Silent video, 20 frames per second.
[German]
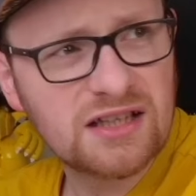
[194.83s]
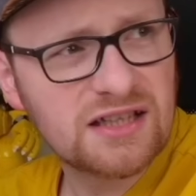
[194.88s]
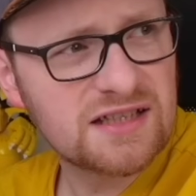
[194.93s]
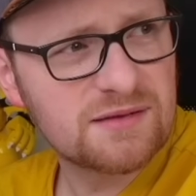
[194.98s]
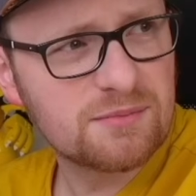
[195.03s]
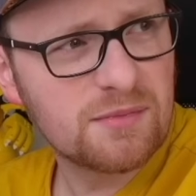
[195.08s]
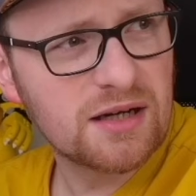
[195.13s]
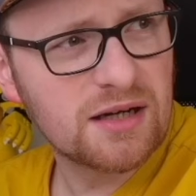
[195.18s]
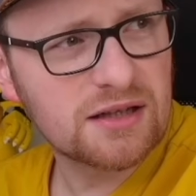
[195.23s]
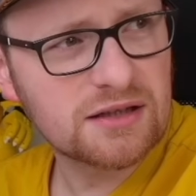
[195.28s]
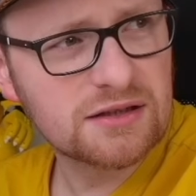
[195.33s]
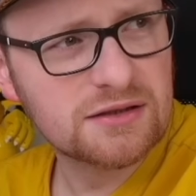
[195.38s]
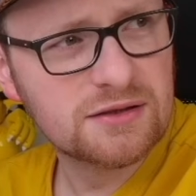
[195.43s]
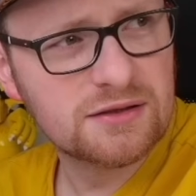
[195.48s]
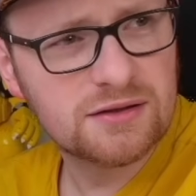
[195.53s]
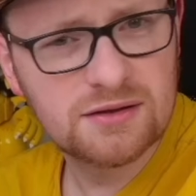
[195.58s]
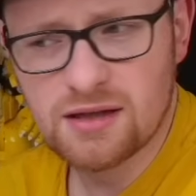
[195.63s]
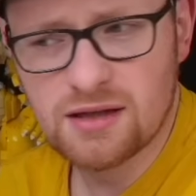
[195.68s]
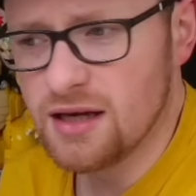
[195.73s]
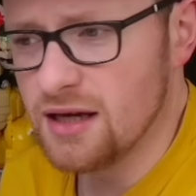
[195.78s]
jetzt mal nach
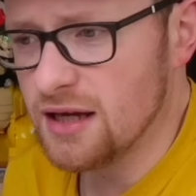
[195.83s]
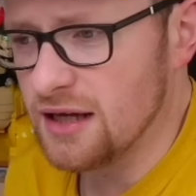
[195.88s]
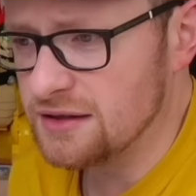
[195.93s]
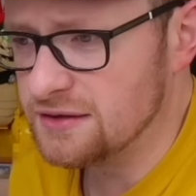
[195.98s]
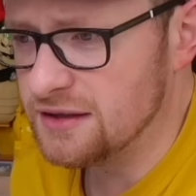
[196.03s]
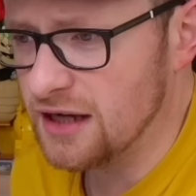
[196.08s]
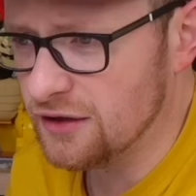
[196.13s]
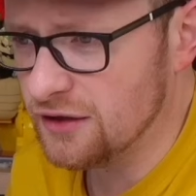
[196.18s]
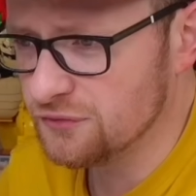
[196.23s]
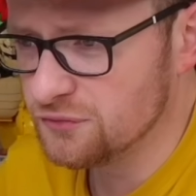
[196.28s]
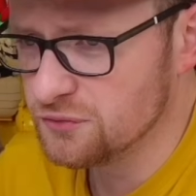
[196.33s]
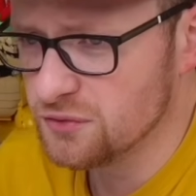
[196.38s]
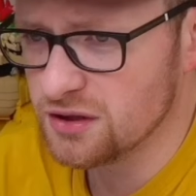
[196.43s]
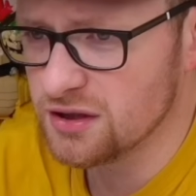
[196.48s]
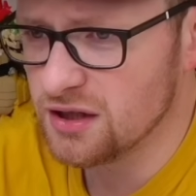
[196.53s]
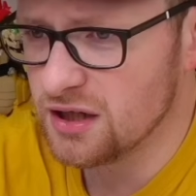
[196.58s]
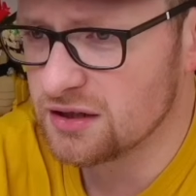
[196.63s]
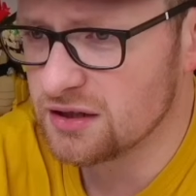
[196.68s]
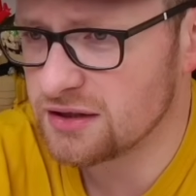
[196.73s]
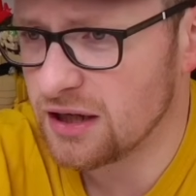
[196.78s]
hinten. Dafür
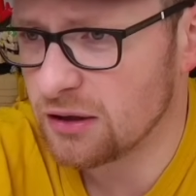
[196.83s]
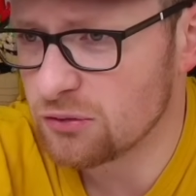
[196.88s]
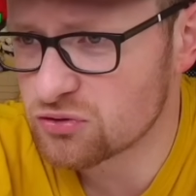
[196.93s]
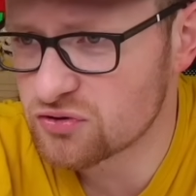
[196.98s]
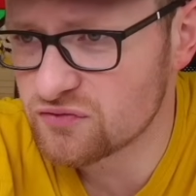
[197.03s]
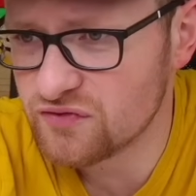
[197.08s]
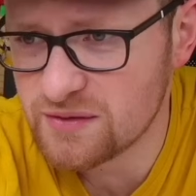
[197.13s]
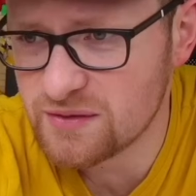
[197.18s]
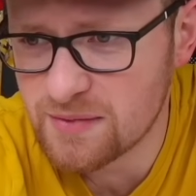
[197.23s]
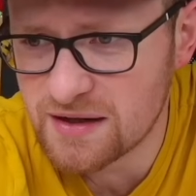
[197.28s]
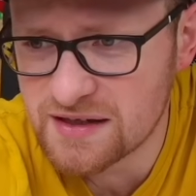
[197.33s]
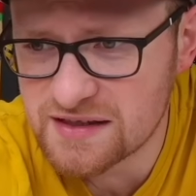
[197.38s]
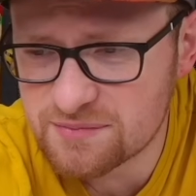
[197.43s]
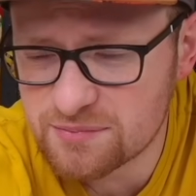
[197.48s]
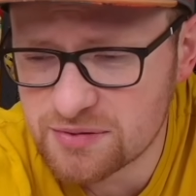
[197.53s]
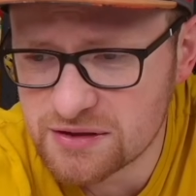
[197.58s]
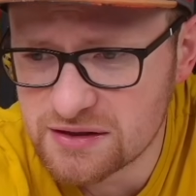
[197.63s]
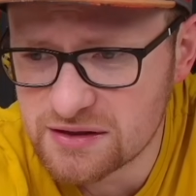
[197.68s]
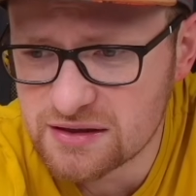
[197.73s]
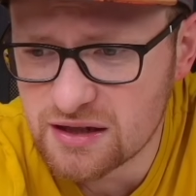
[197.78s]
tauschen wir mal ins
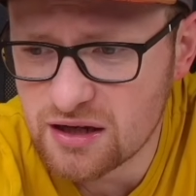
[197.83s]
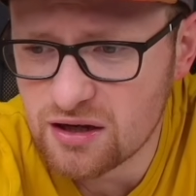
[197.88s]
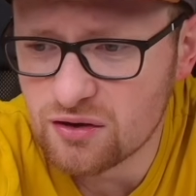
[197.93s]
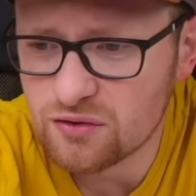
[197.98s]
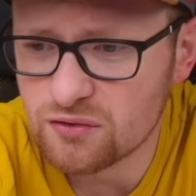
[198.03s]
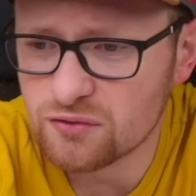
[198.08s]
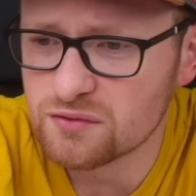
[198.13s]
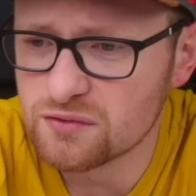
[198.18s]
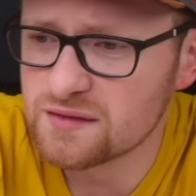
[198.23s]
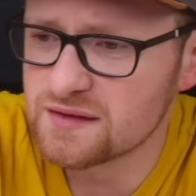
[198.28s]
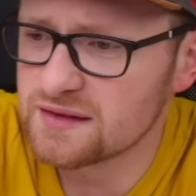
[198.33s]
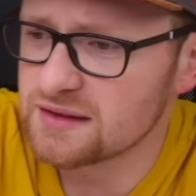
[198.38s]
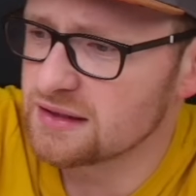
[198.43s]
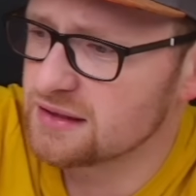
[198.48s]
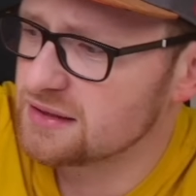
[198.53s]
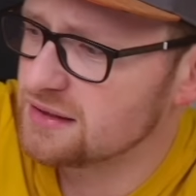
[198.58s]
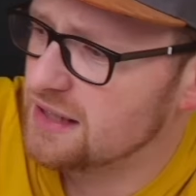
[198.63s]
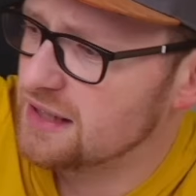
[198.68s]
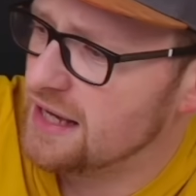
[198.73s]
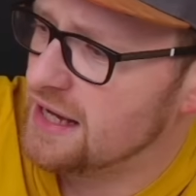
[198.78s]
Bild
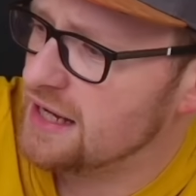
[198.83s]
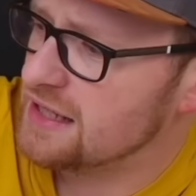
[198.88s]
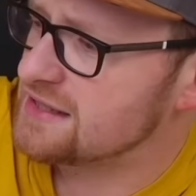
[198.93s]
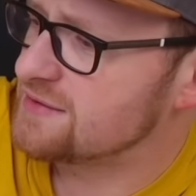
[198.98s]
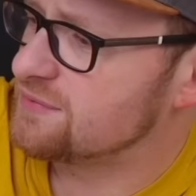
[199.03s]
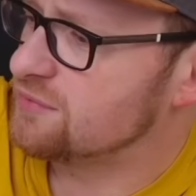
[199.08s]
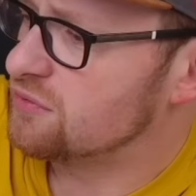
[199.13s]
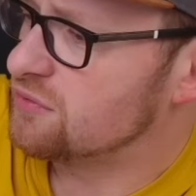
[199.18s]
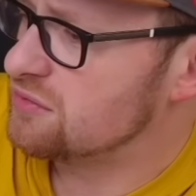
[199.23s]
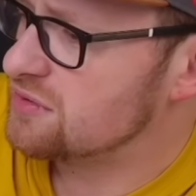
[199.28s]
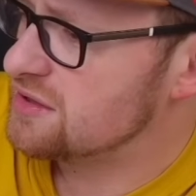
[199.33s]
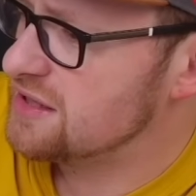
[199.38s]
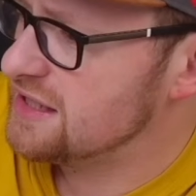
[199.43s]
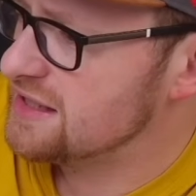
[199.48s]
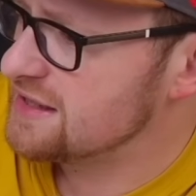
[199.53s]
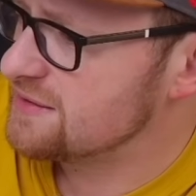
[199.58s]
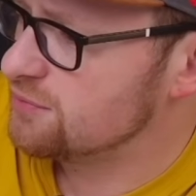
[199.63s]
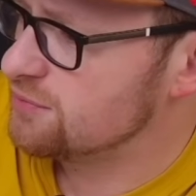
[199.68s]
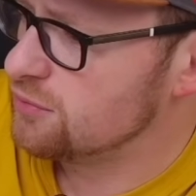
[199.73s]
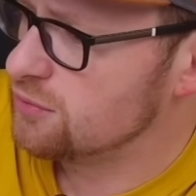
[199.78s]
unseren
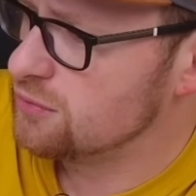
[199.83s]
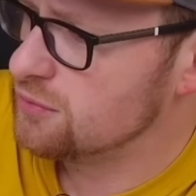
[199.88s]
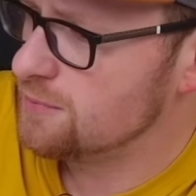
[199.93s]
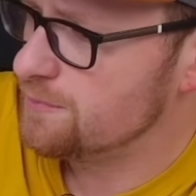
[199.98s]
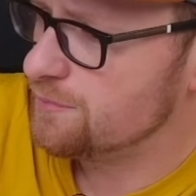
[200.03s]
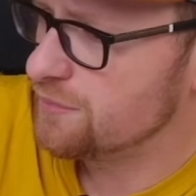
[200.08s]
R2-D2